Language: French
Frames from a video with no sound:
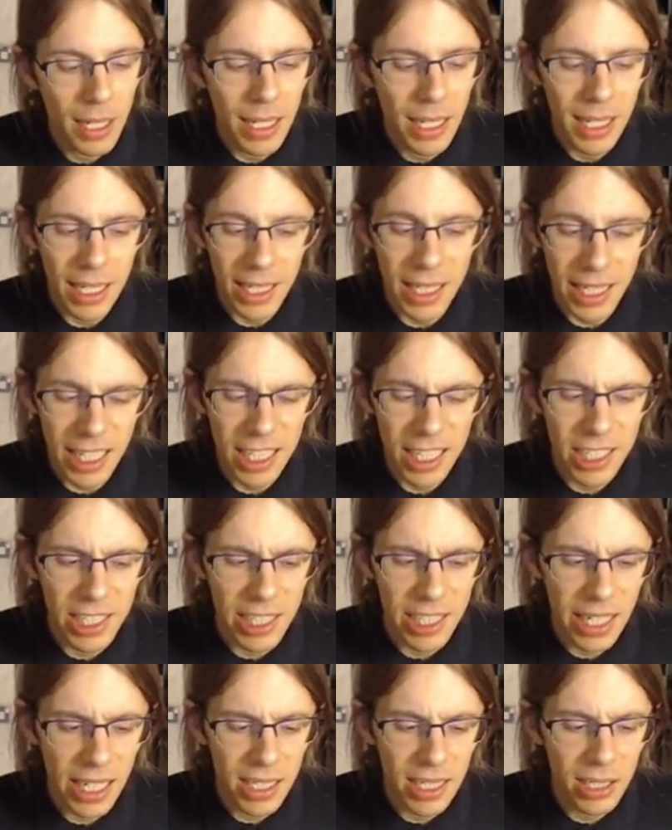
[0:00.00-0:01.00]
Quadrillage des
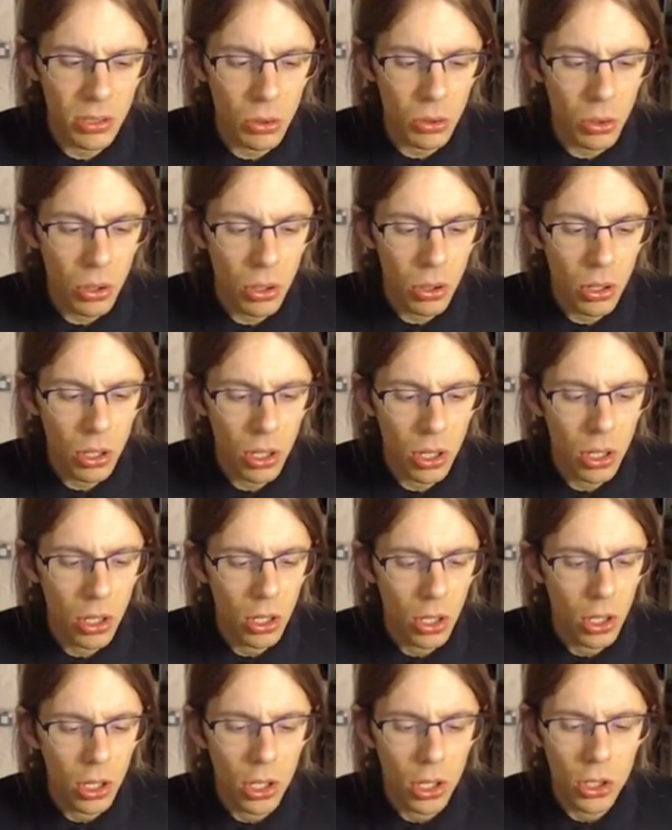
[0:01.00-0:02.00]
égratignures.
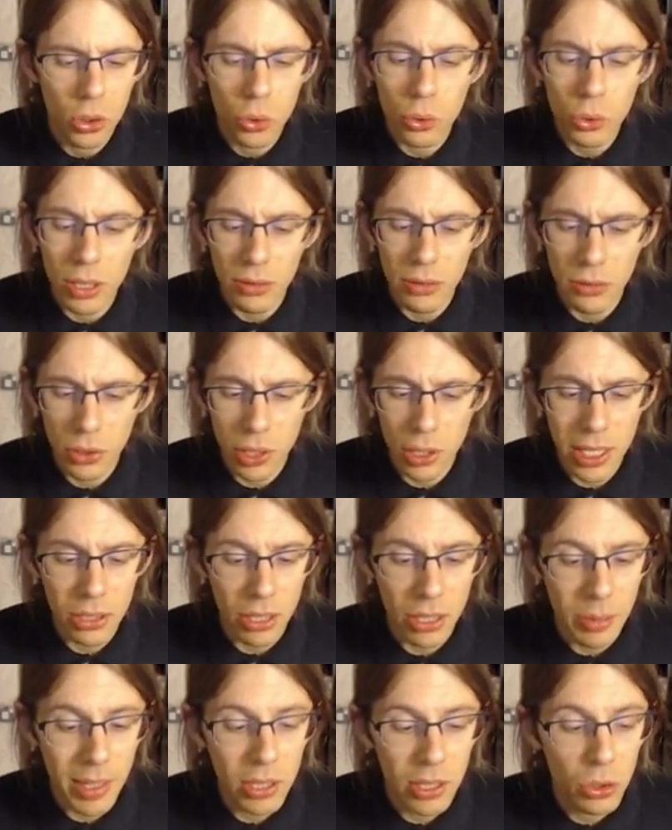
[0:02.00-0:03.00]
Tous les violets de
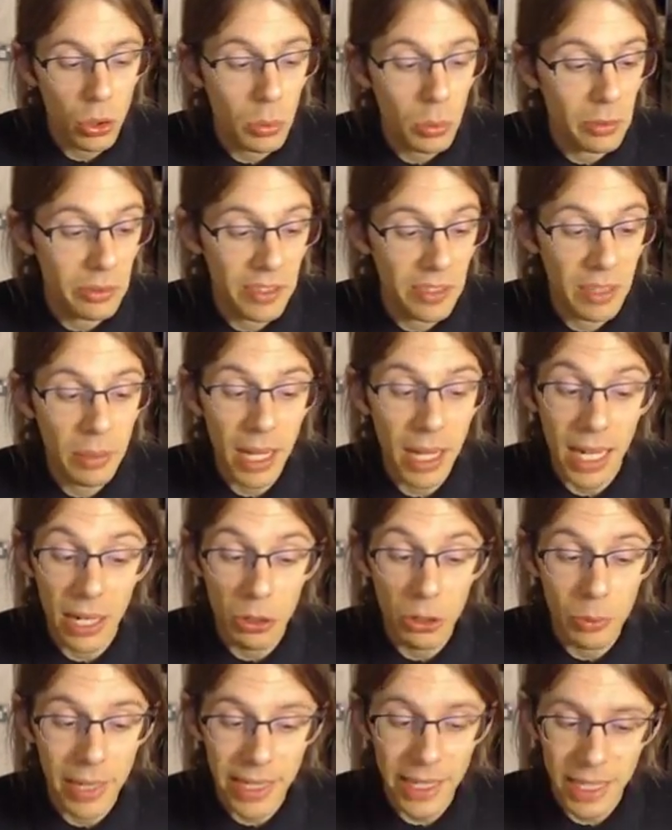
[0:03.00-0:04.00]
l'hématome vibrent à la
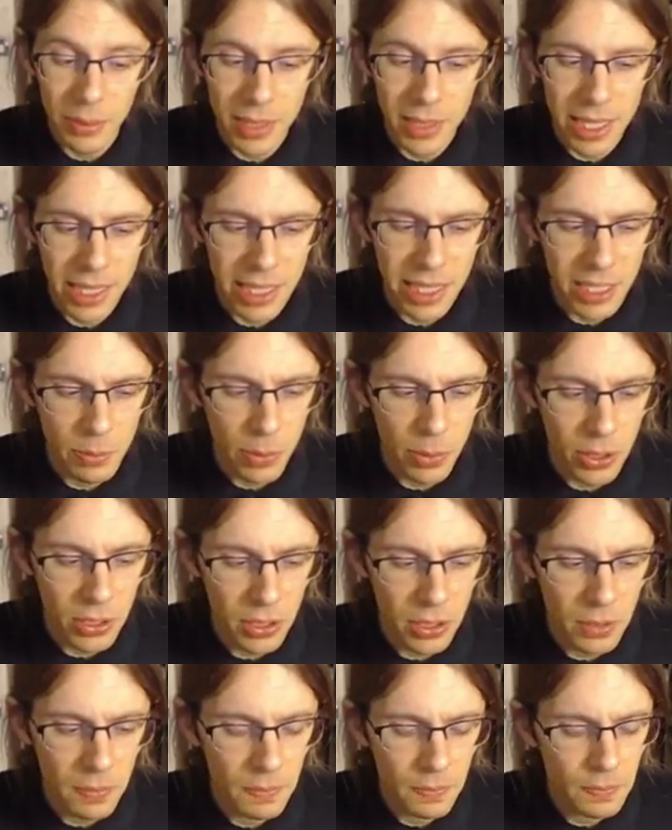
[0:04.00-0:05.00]
lumière tamisée des spots.
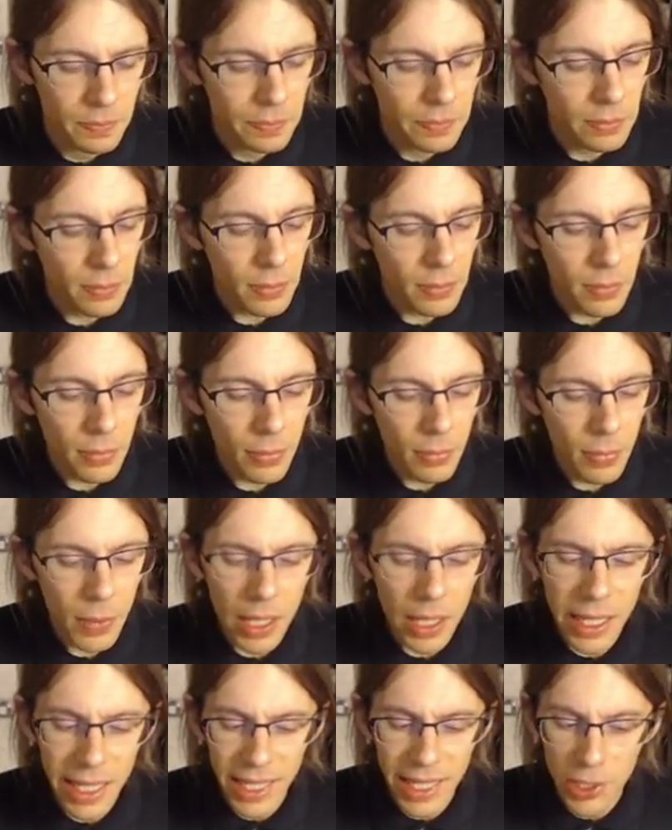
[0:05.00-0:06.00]

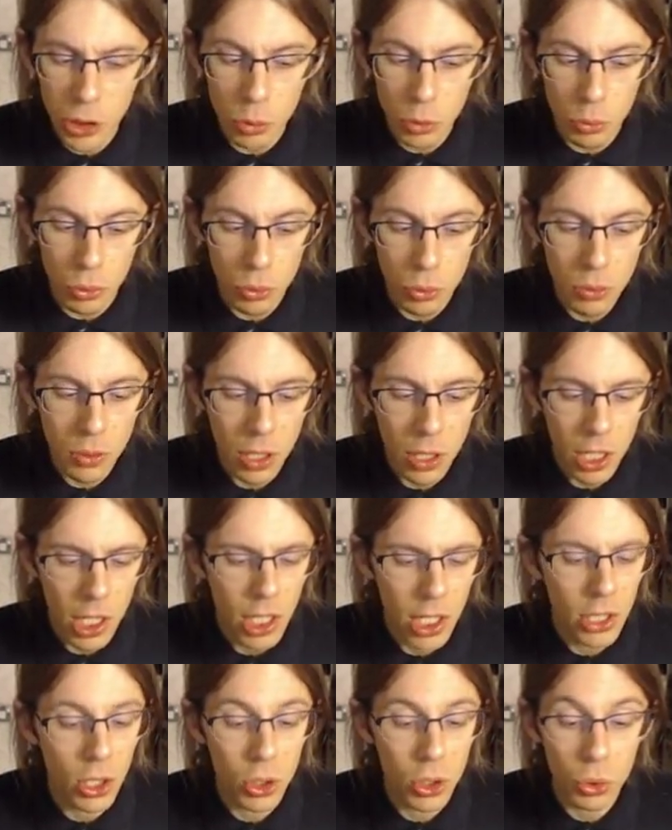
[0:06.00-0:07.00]
Il est debout,
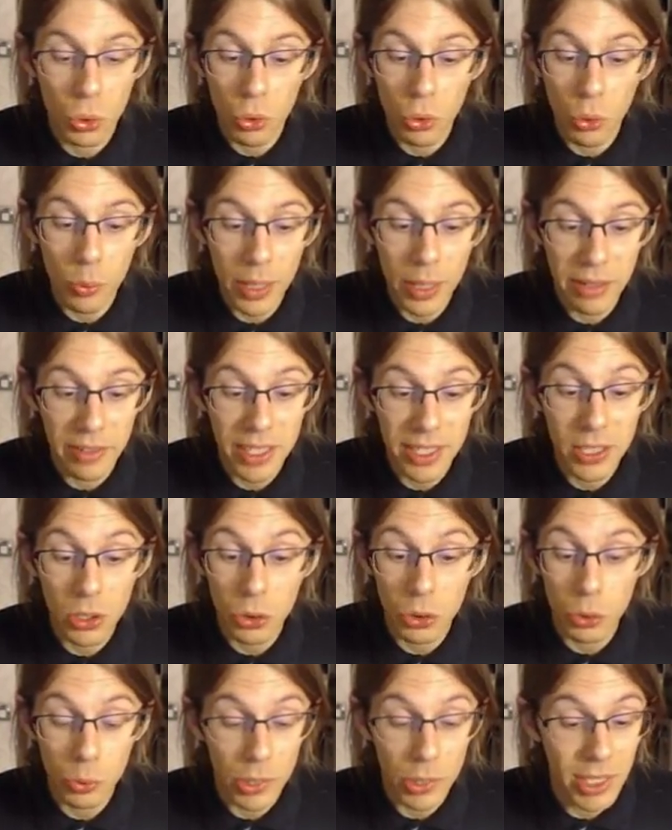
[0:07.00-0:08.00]
dans son complet veston
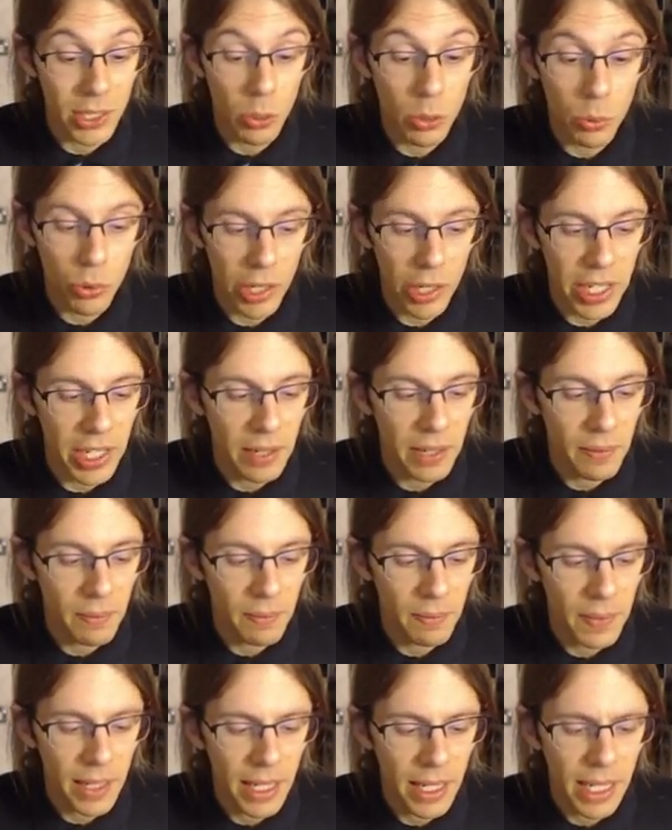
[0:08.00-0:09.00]
de petit employé.
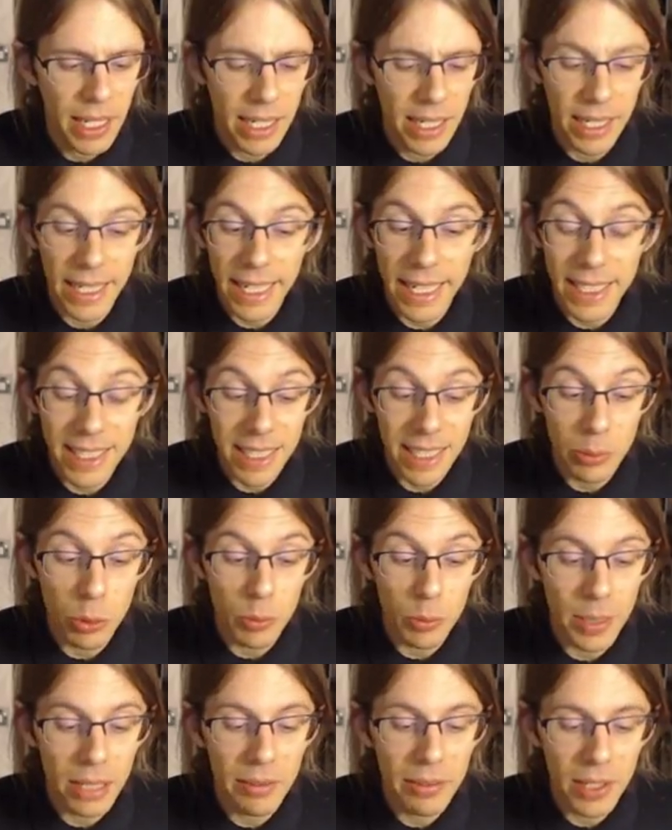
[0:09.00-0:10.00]
Il reste
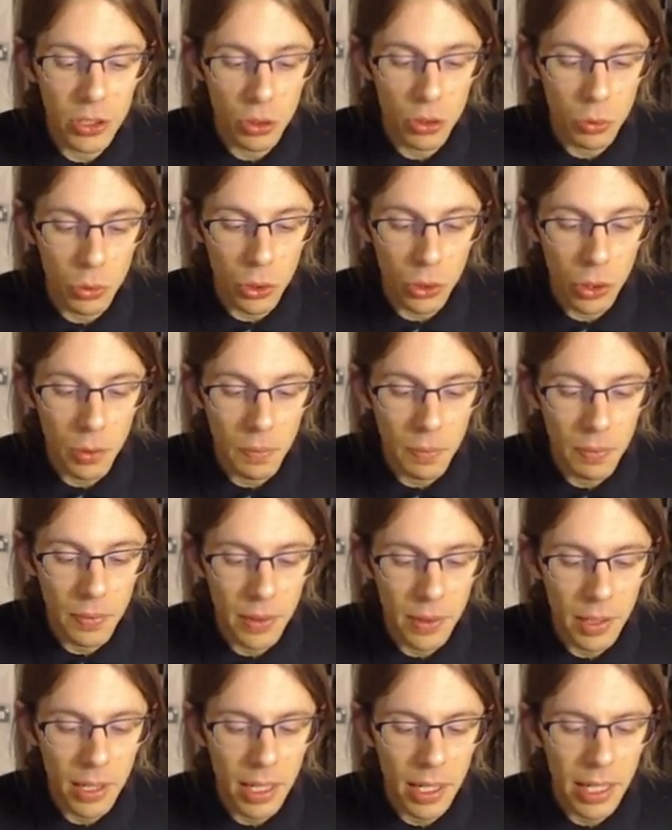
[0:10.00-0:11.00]
immobile face au mur.
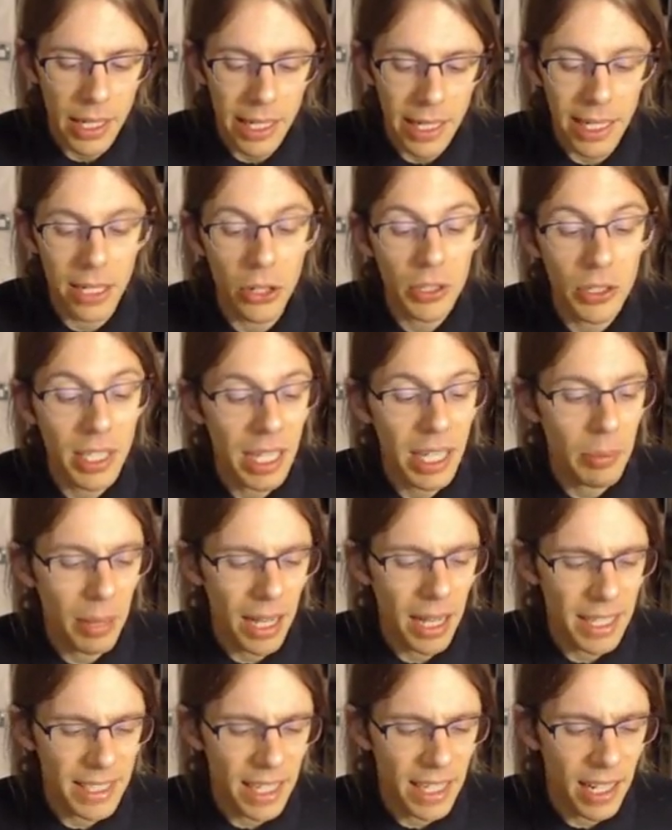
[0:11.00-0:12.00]
Il est entré par
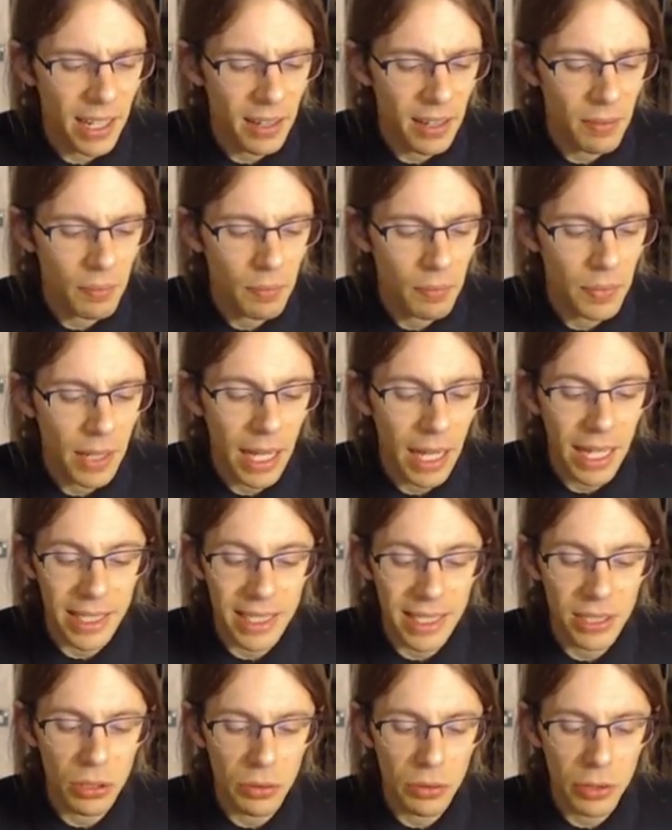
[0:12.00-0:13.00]
hasard, à
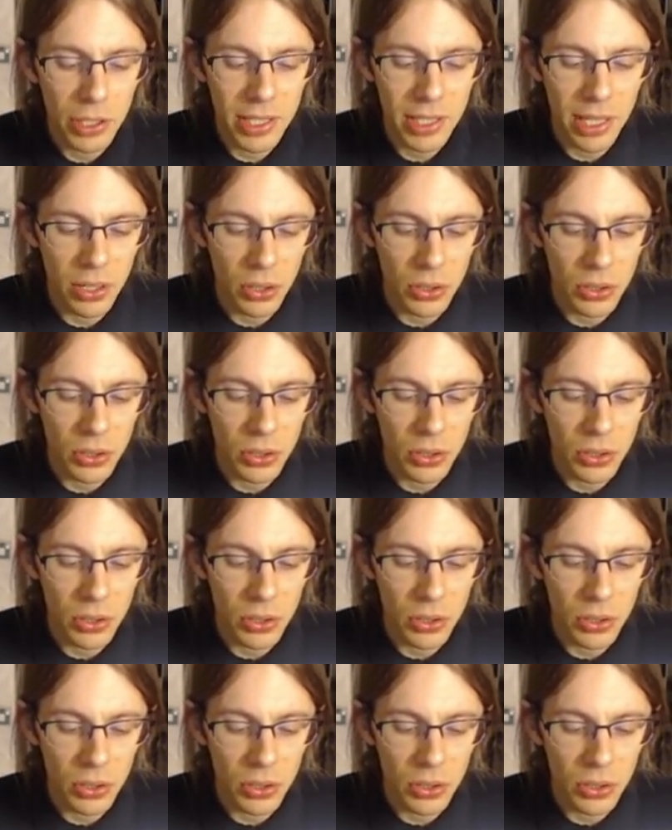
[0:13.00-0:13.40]
19h50.